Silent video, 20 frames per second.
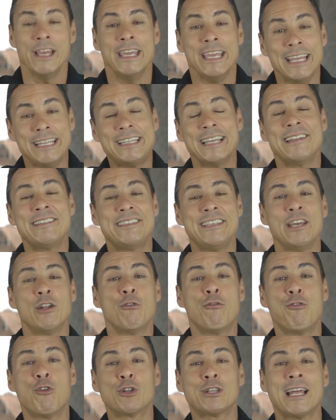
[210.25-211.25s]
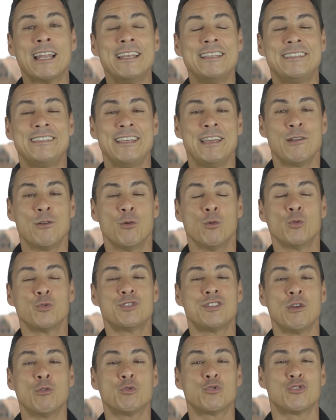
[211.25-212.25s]
E terceiro, fortalecer o
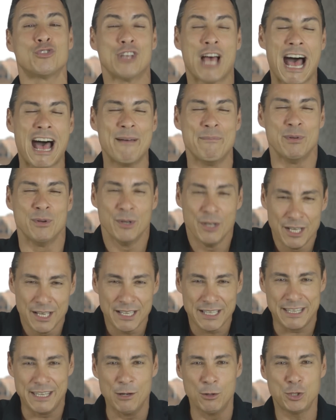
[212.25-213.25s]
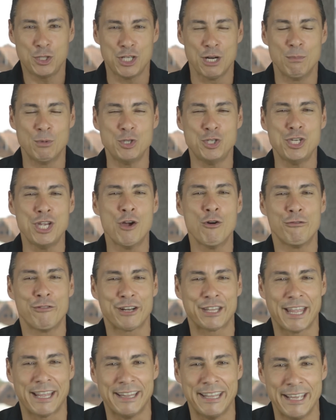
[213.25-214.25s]
seu sábio, que eu chamo de eu
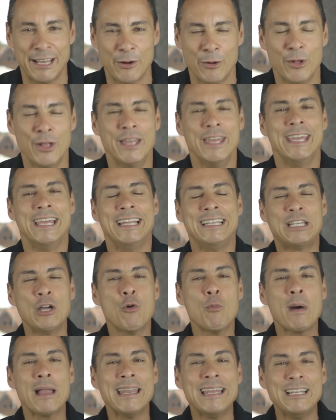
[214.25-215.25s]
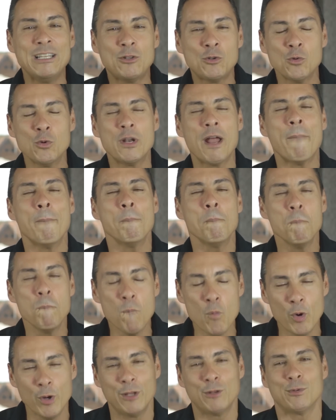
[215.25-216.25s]
verdadeiro. Então, uma leitura
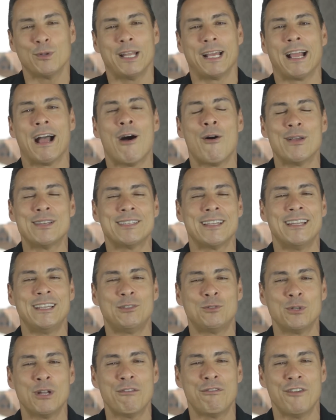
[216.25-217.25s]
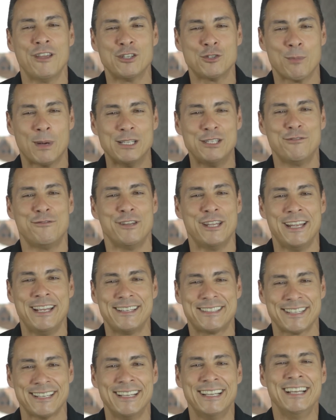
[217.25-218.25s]
muito legal. Essa leitura fez uma
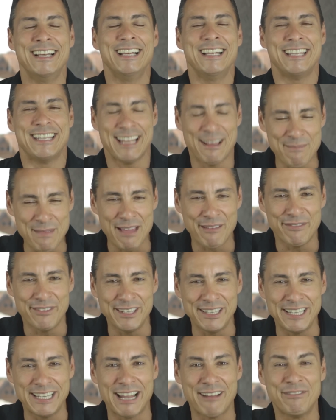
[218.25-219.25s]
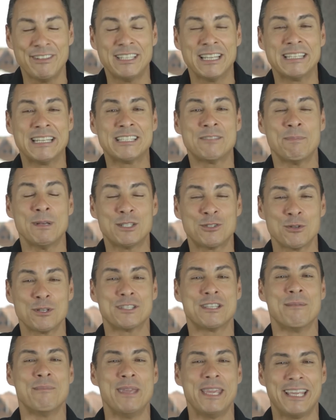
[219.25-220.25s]
diferença na minha vida e na vida das
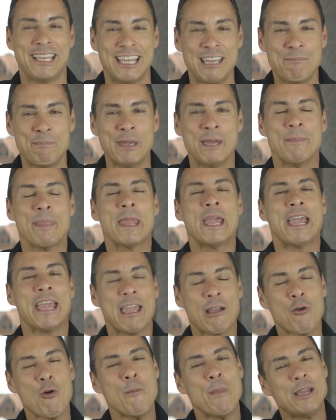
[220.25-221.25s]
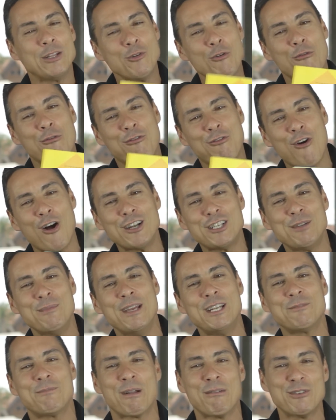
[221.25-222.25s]
pessoas da minha equipe. Recomendo
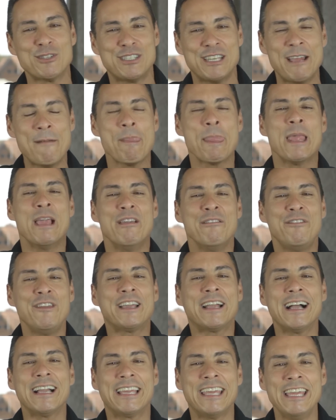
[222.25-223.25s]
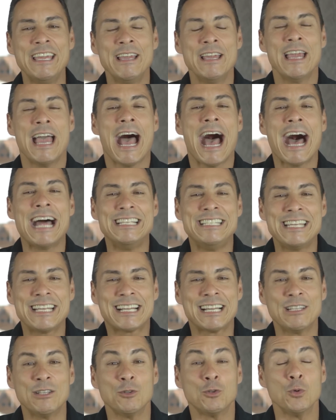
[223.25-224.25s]
fortemente para você. Fica aqui a
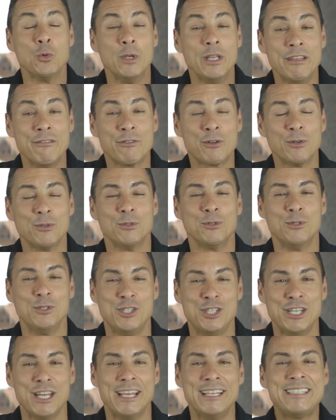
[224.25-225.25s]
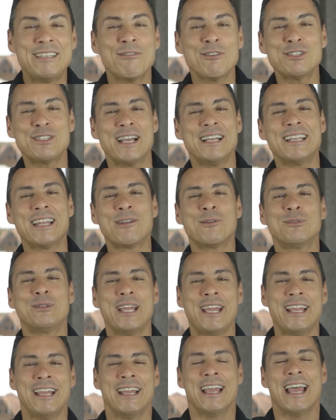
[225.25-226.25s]
dica do livro do dia. E se você ainda não
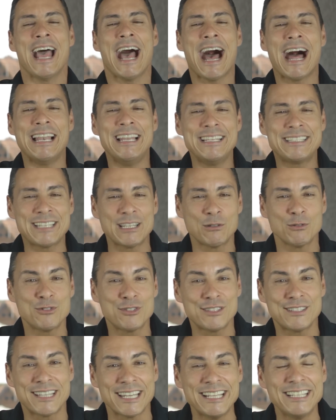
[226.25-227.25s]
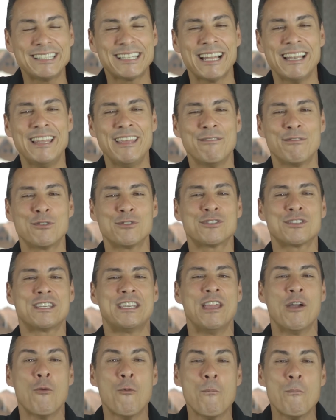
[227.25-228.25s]
tem a lista dos 30 livros
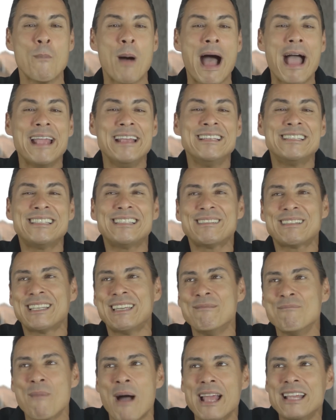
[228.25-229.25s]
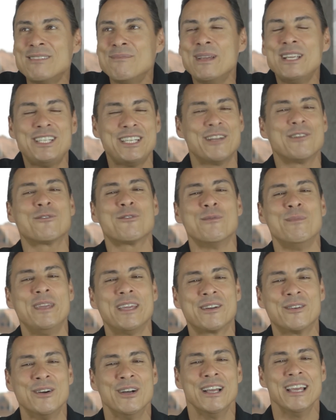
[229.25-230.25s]
que eu mais que mais mexi mexeram
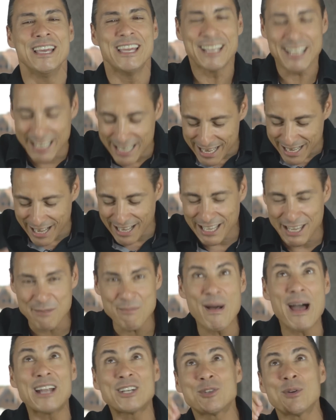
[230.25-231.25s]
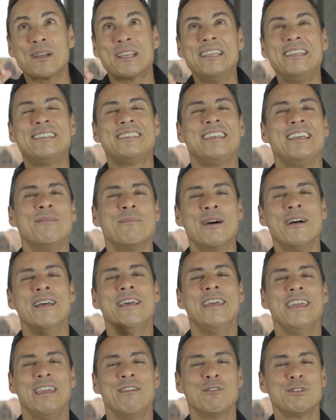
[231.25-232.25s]
comigo, clica aqui embaixo, aqui em cima
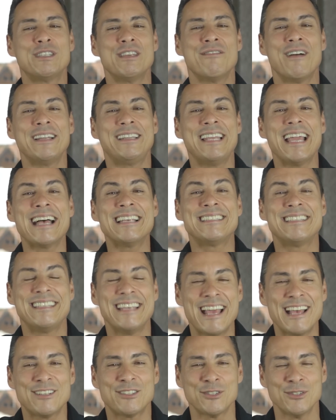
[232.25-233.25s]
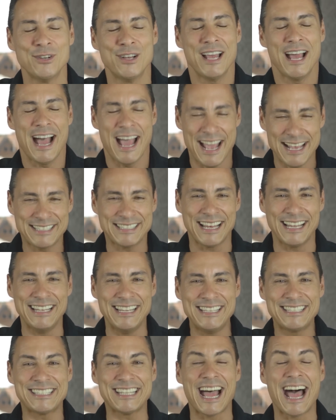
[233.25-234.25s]
e você vai ter acesso a essa
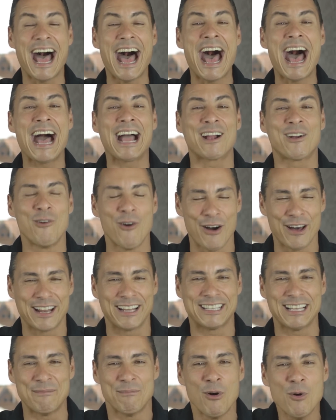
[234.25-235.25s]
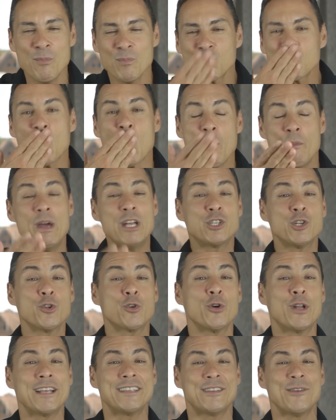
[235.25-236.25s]
lista agora, tá bom? Beijo
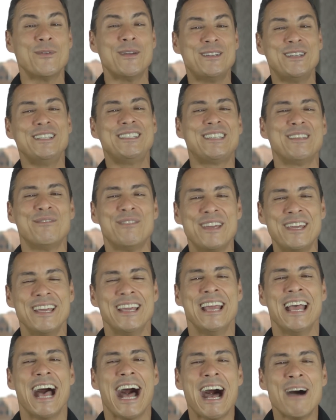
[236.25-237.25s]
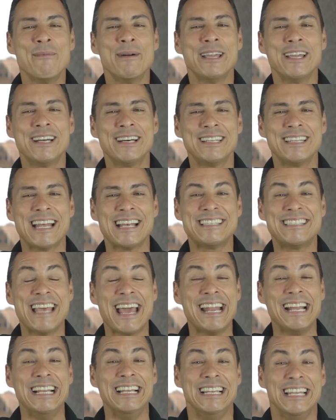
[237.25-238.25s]
no coração e a gente se vê amanhã na
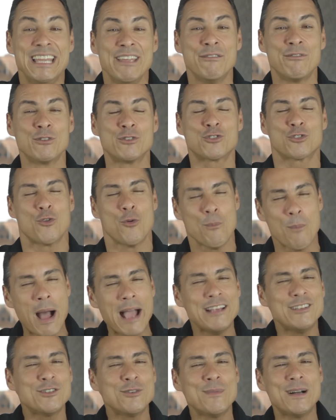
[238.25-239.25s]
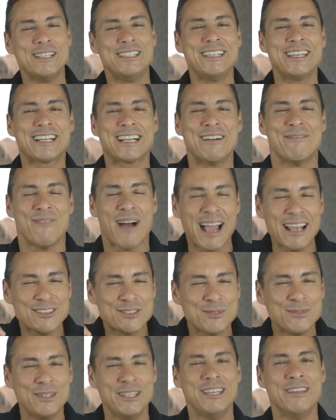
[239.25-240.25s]
série Livros com mais uma dica,
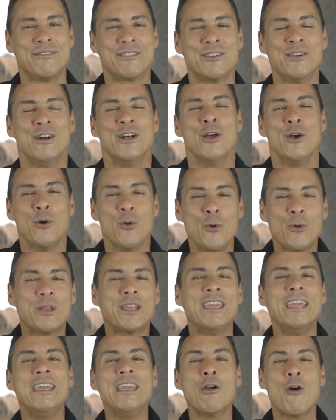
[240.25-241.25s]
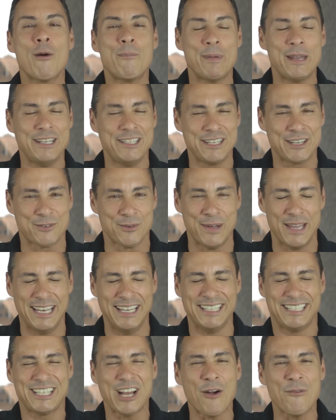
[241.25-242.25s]
mais um livro, o que eu aprendi com
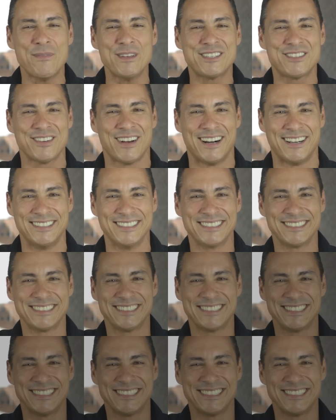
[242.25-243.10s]
ele. Tchau, pessoal!